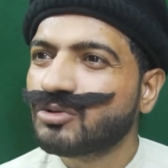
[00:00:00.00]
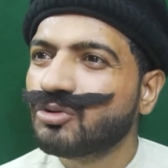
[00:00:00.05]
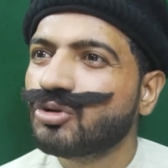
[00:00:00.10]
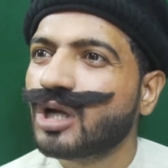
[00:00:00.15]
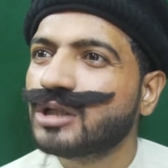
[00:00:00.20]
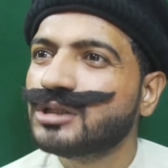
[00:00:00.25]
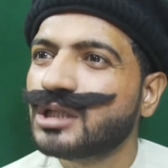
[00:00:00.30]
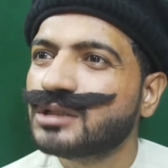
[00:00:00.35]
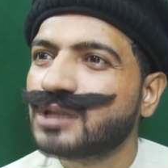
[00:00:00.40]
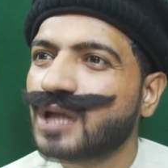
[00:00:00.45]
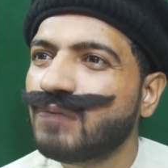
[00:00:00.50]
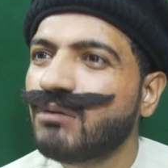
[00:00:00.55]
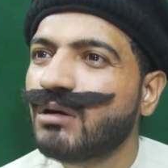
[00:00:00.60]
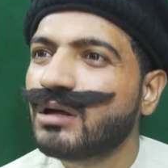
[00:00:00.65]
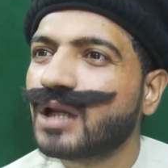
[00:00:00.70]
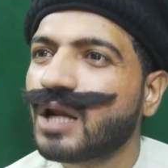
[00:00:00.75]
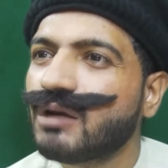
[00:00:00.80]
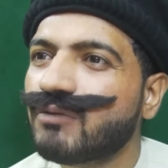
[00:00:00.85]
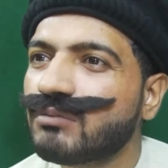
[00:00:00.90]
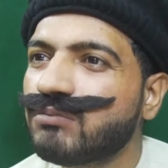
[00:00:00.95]
तू क्या चाहता है मैं
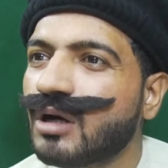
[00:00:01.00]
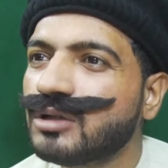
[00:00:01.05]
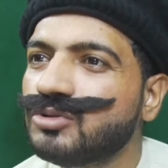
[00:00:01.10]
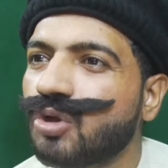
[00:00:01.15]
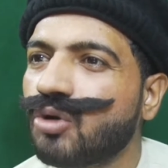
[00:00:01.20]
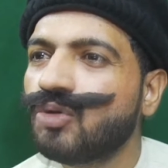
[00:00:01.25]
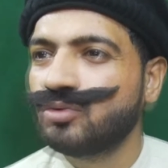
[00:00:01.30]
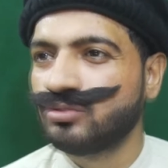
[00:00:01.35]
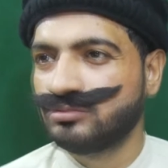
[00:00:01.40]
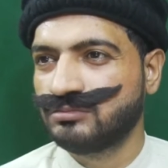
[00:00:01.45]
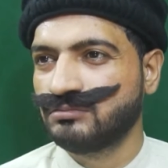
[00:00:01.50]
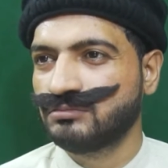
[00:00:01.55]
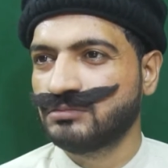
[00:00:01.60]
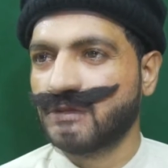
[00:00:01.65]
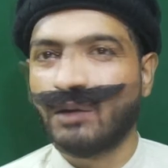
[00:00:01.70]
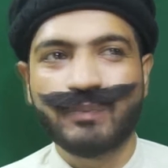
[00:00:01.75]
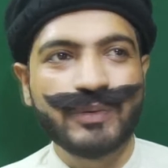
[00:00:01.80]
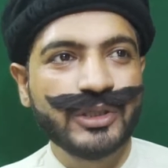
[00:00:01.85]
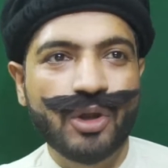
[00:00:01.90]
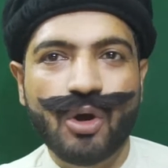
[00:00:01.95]
ड्राइवर बन जाऊं
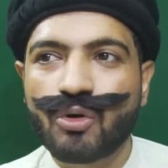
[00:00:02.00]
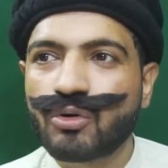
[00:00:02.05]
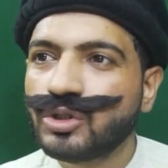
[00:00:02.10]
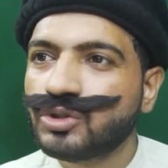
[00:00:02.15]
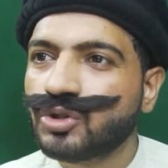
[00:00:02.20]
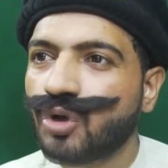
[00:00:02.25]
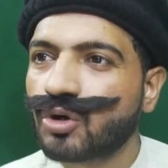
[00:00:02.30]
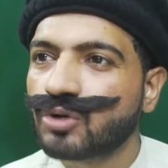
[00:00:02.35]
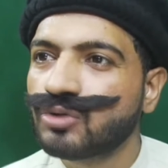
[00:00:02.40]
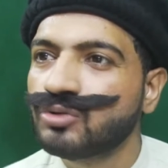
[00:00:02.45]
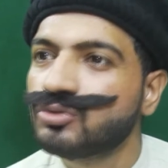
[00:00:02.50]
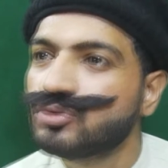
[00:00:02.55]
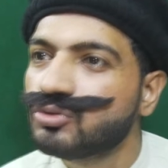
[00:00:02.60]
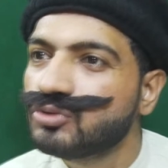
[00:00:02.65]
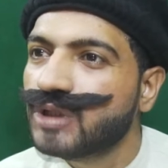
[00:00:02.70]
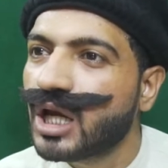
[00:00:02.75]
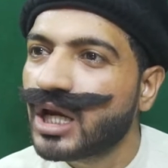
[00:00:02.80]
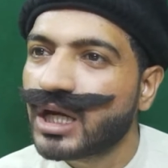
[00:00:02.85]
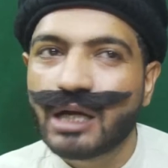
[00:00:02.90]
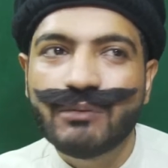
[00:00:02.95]
अपनी नौकरी छोड़ दूं तू
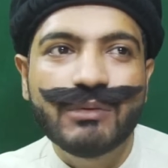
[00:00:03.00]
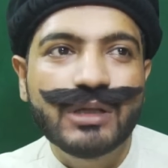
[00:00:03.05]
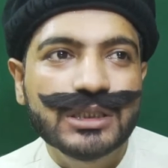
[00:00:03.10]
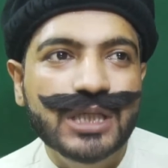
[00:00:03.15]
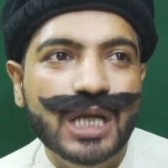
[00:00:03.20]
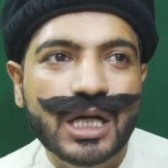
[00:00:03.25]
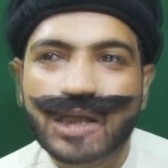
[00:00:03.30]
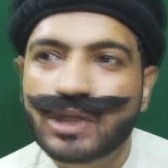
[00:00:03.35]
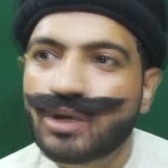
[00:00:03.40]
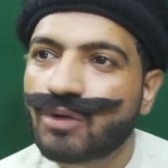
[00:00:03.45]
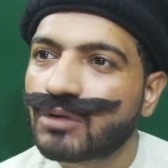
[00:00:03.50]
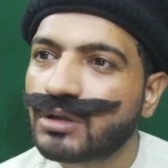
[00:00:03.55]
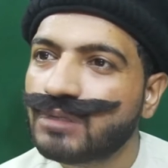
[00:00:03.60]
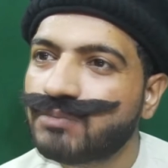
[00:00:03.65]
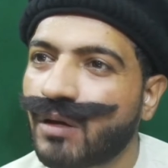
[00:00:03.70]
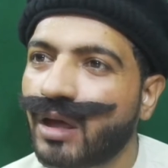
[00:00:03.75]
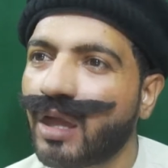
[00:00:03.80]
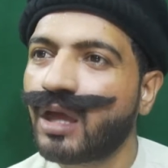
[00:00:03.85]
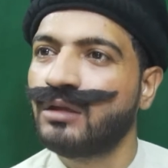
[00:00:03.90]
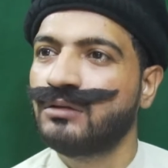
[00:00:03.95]
जाएगा मेरी जगह नौकरी
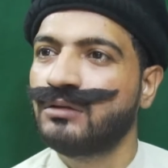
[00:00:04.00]
पे